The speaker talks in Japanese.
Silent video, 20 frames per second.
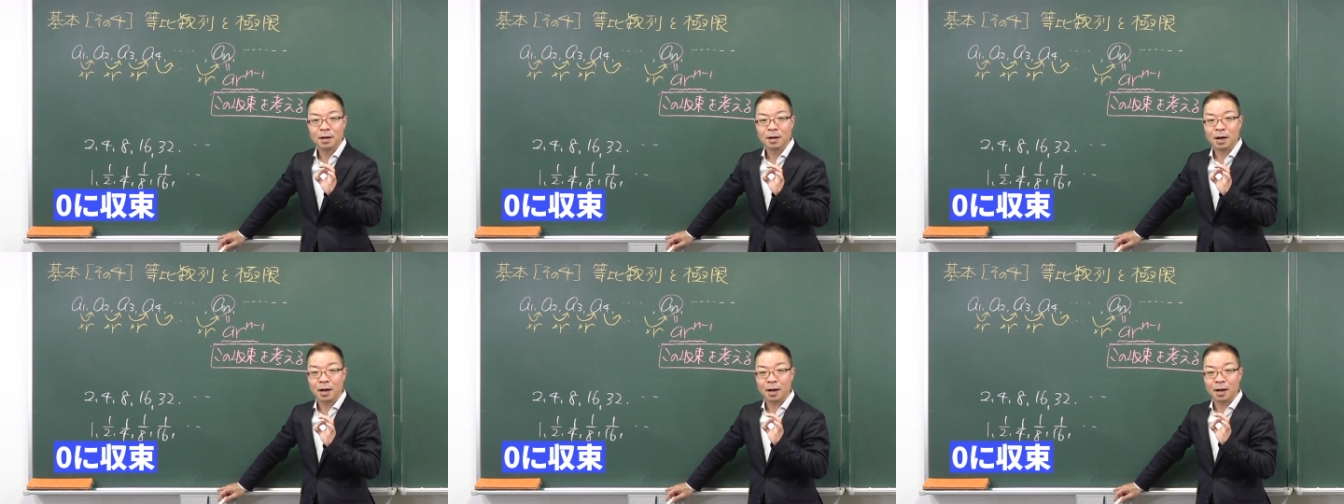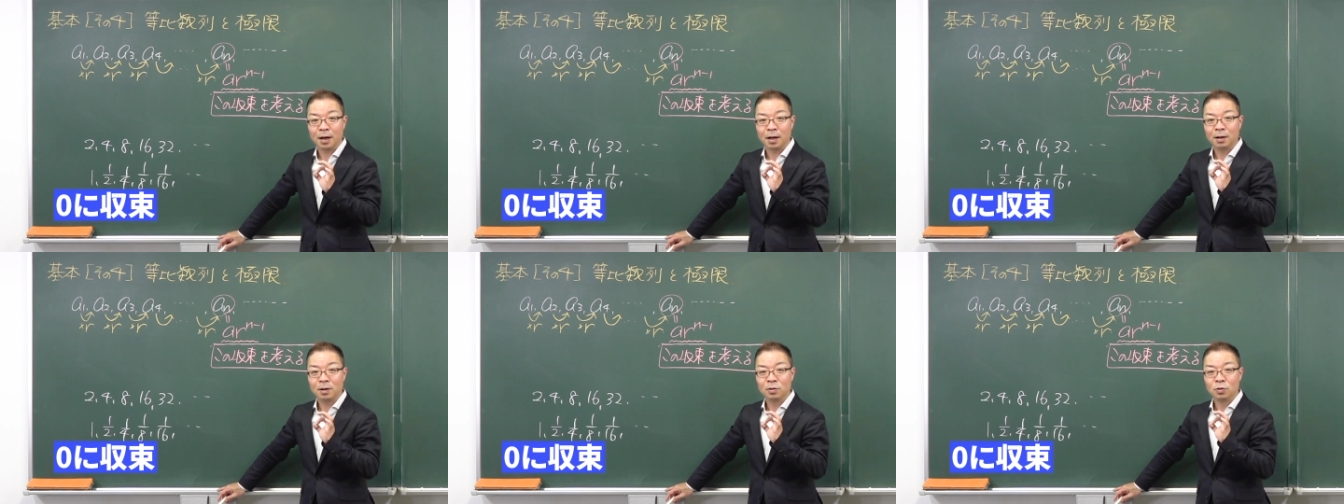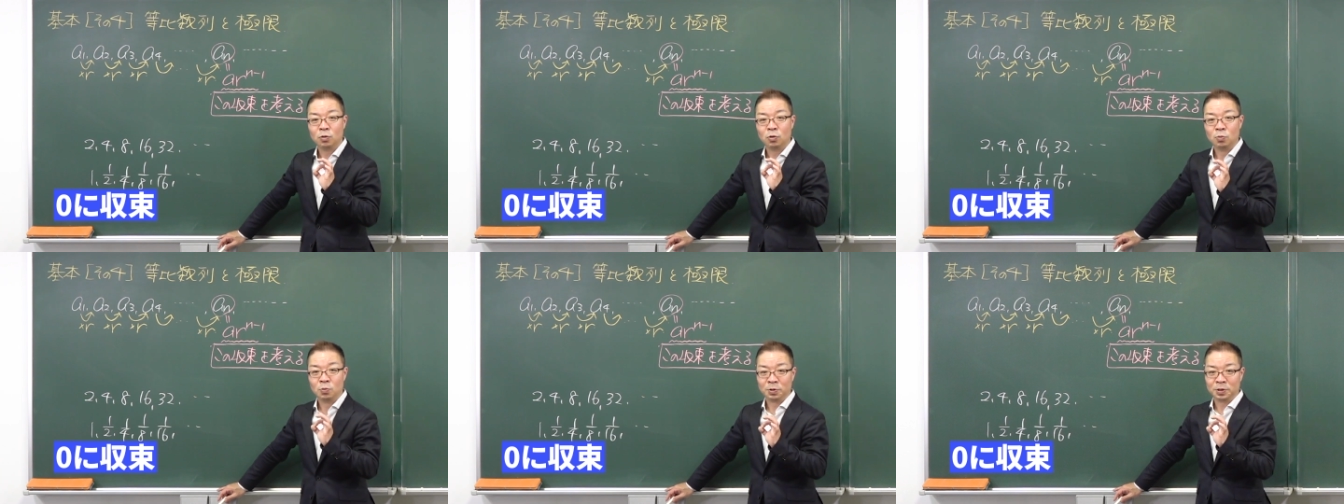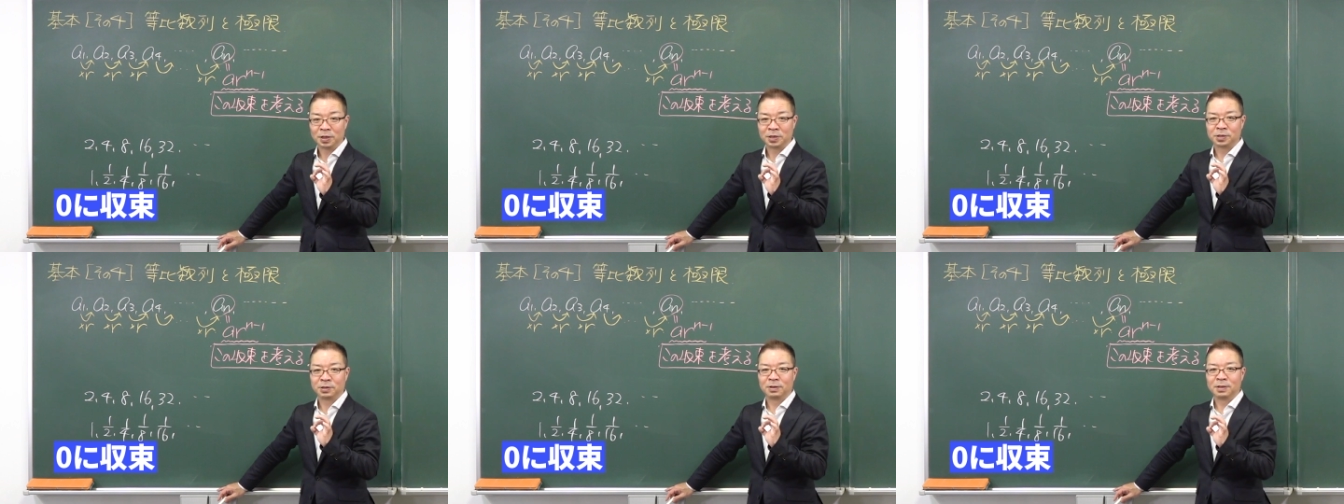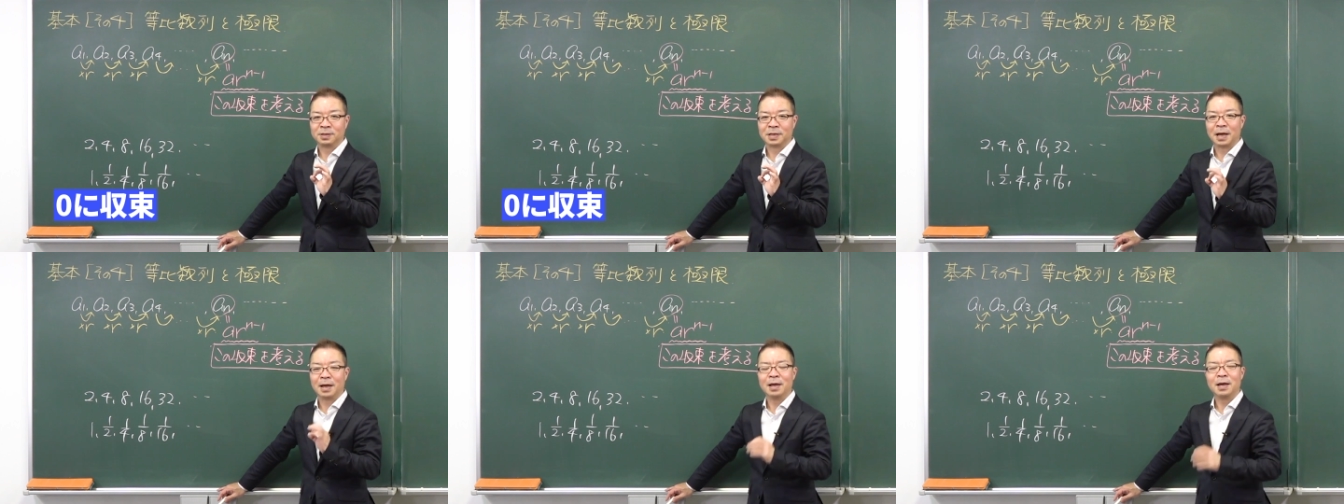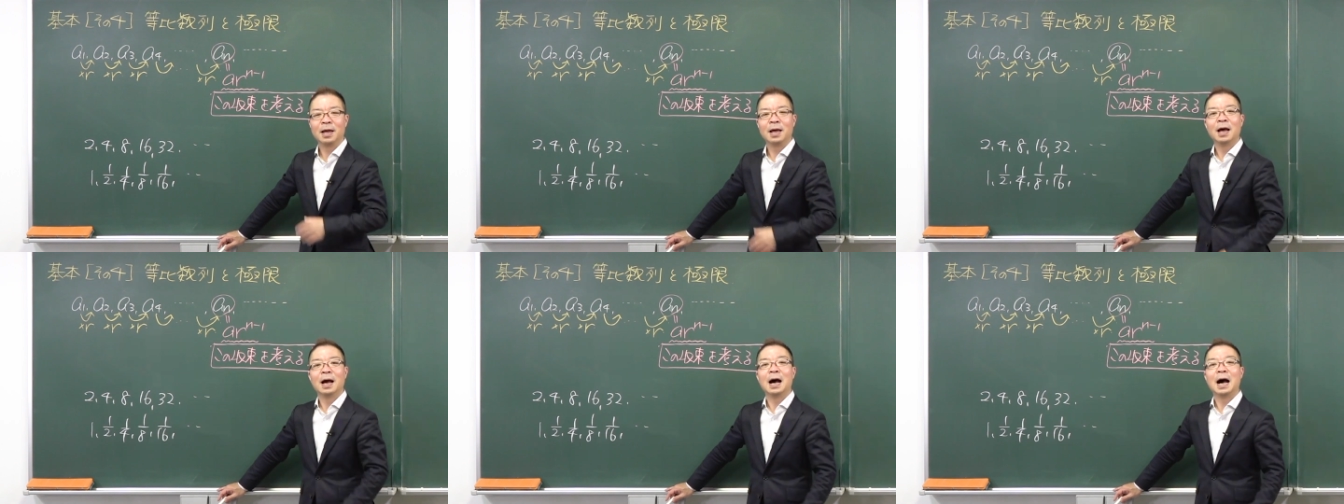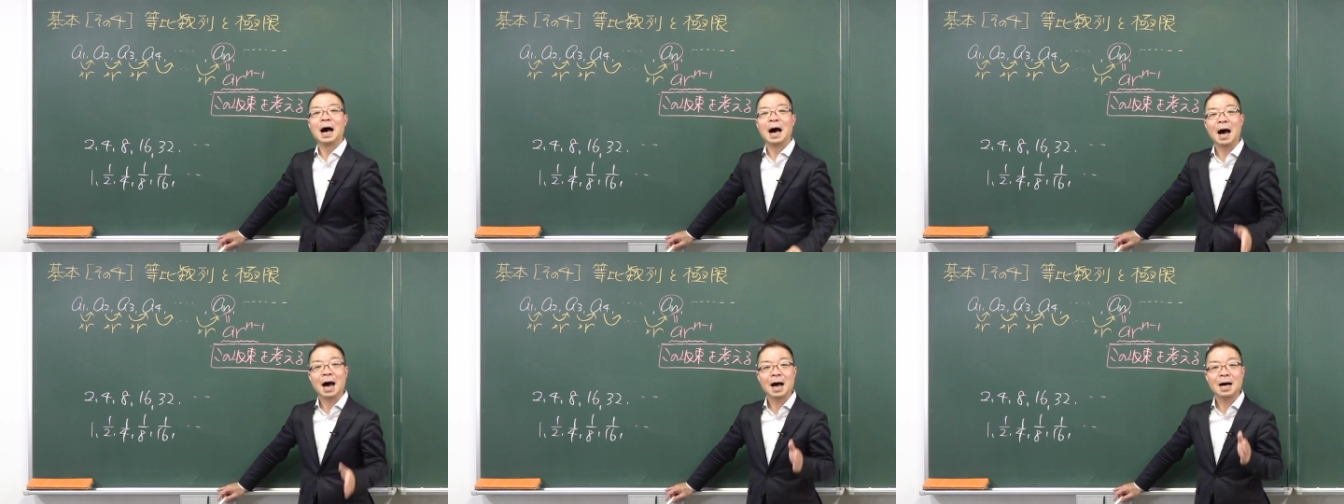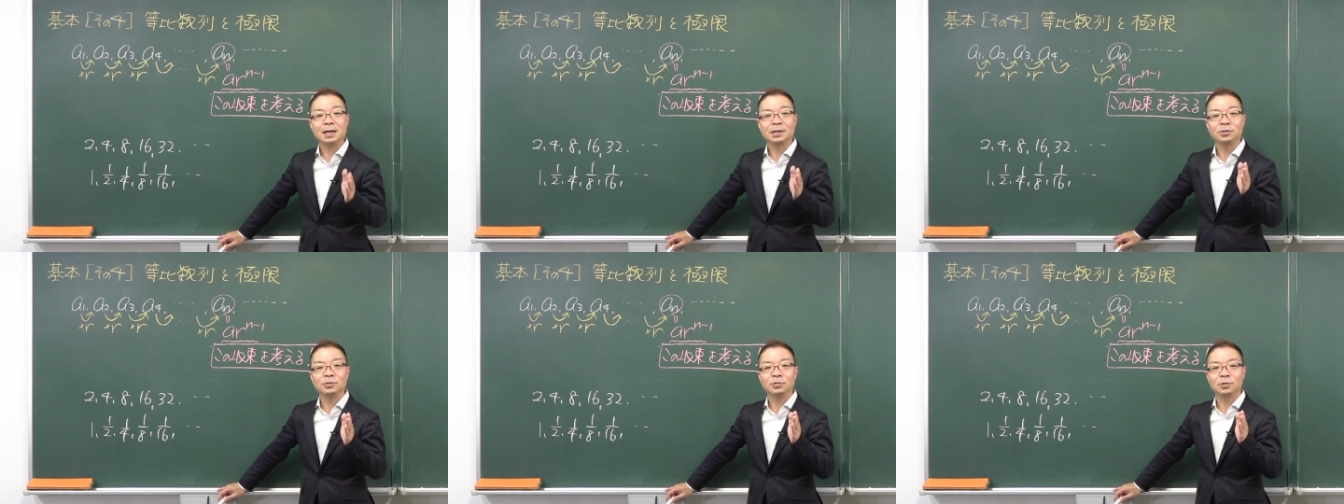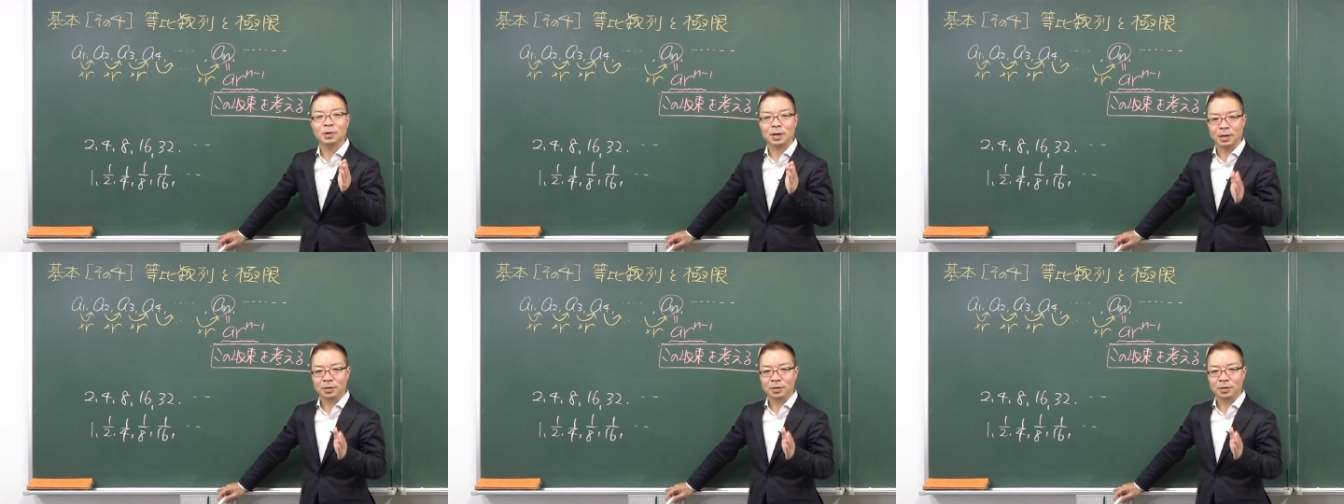あ、思い出してください。R の